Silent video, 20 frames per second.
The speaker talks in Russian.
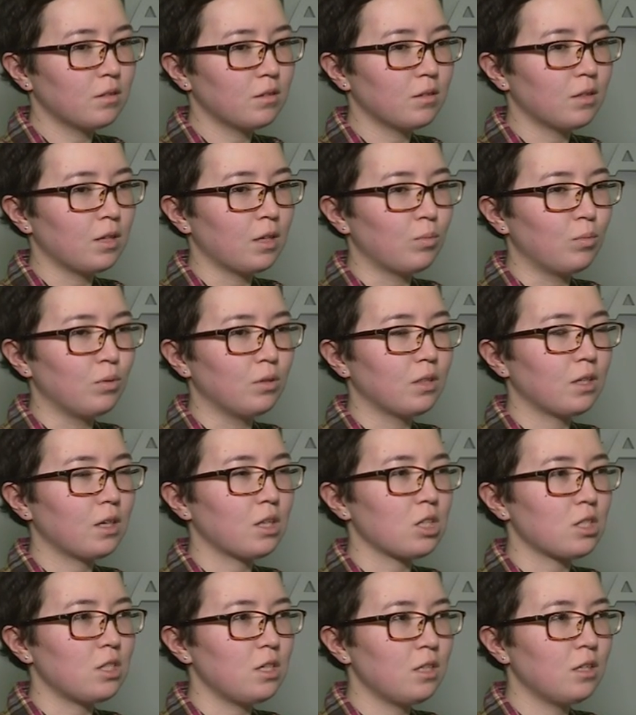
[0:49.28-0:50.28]
как бы
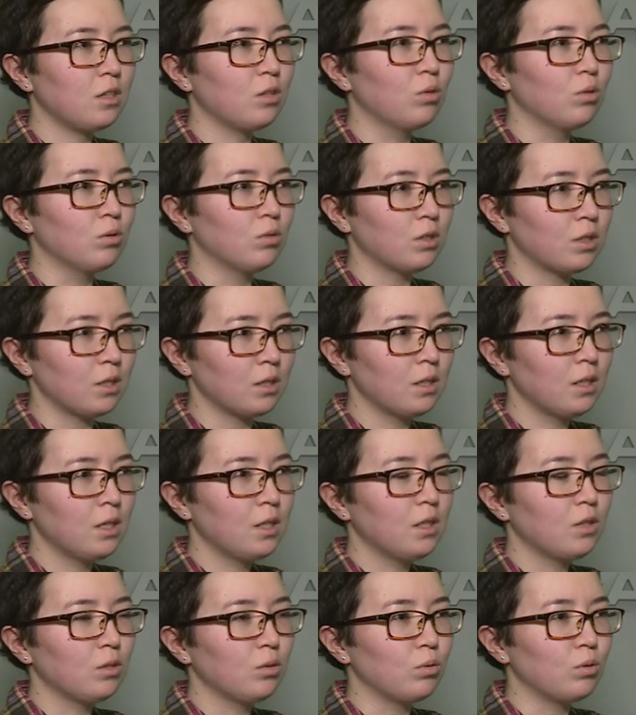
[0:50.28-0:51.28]
нахождение донора.
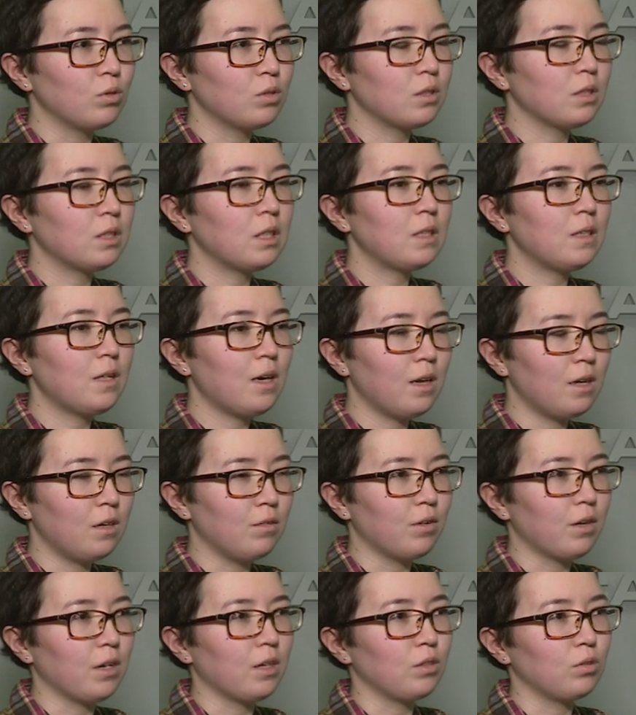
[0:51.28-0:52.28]
То есть это
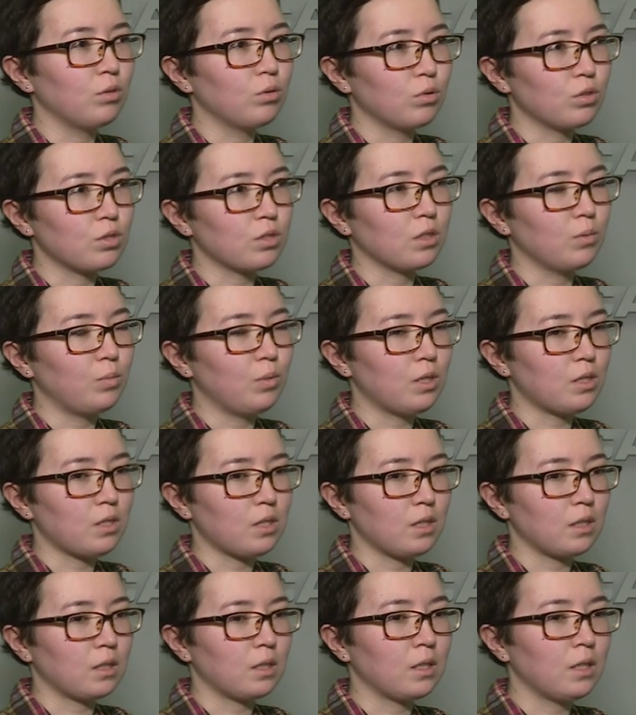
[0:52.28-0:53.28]
идеальный вариант, донорская
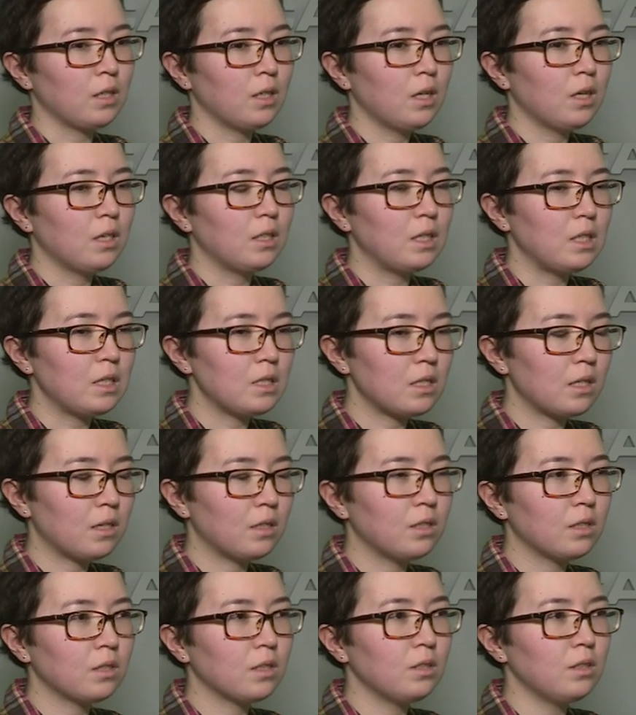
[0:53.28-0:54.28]
пересадка. Есть
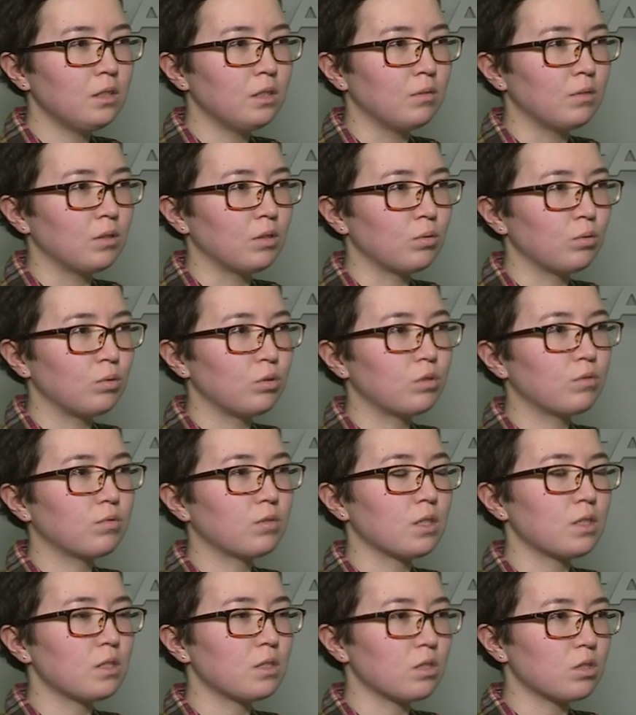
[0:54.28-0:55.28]
альтернатива, то есть в
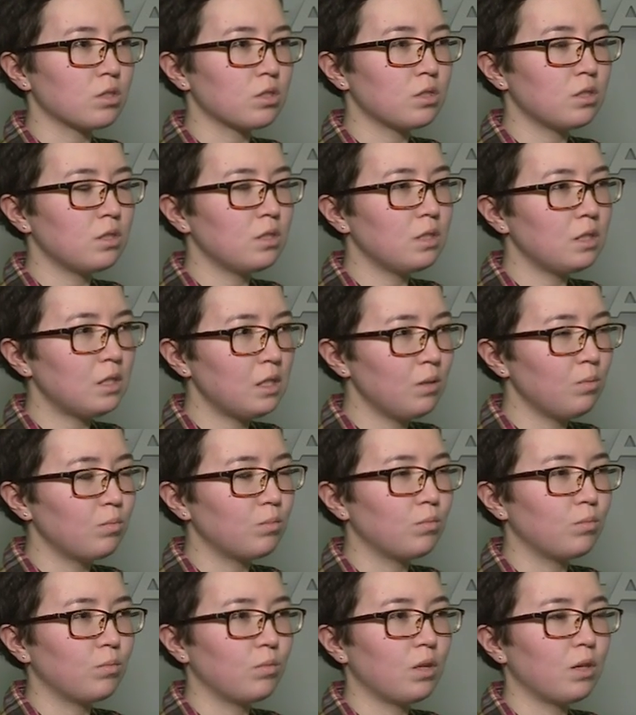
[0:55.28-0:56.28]
конце шести недель
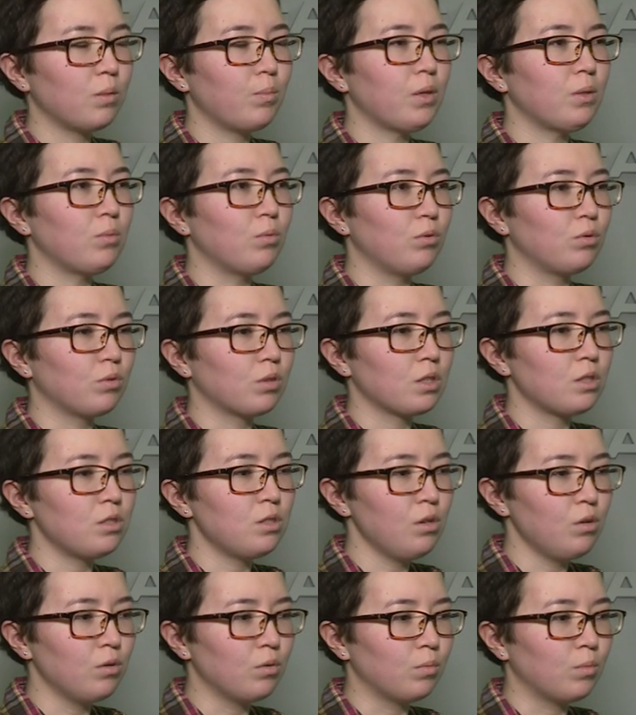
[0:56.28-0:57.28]
у меня опять будет
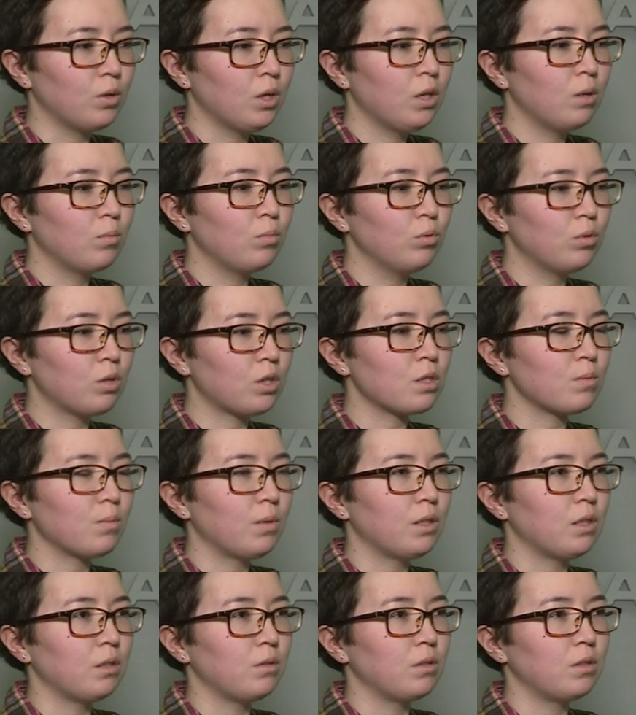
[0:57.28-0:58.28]
консилиум, будут
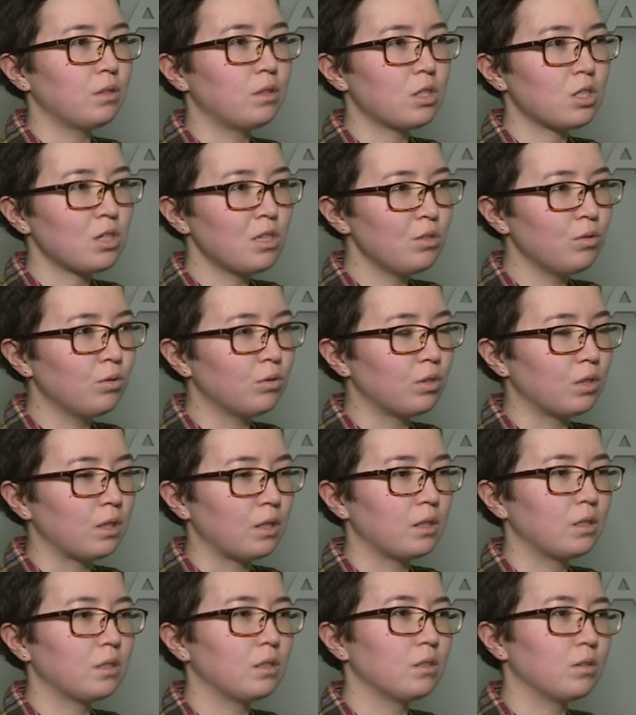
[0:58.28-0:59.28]
рассматривать, нашли
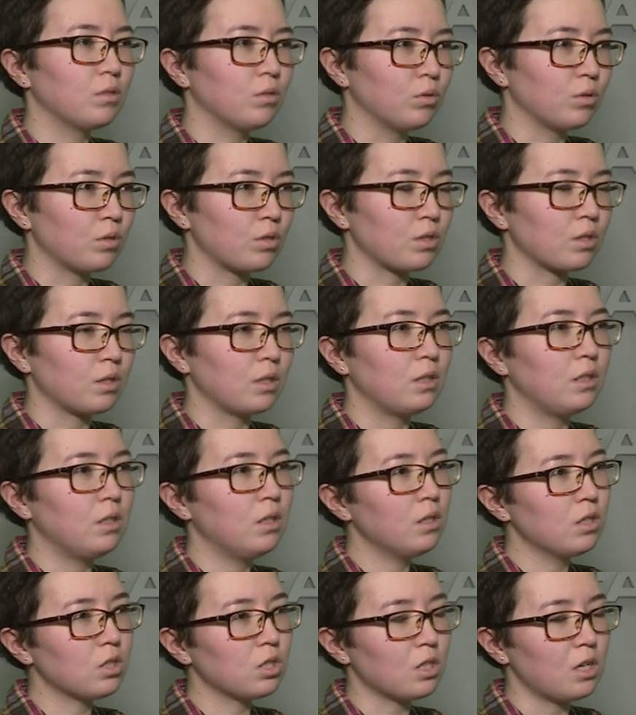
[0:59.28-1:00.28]
донора, донорская,
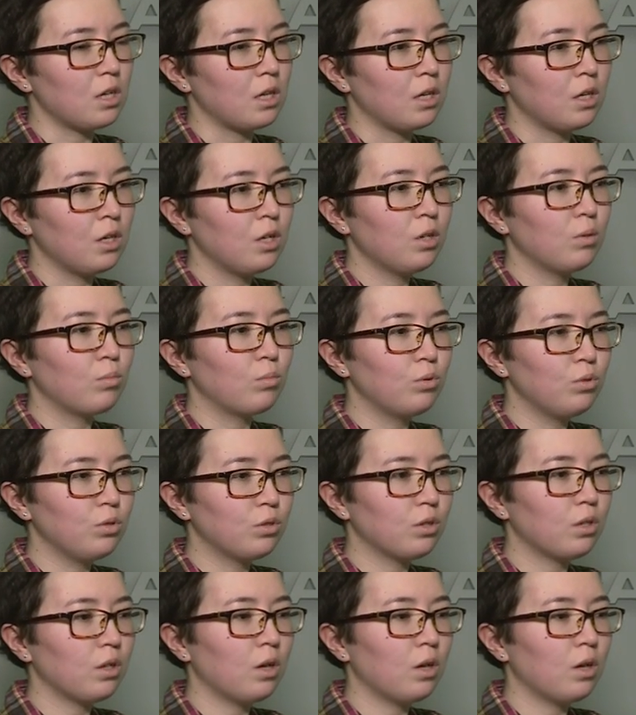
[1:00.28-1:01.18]
не нашли, будет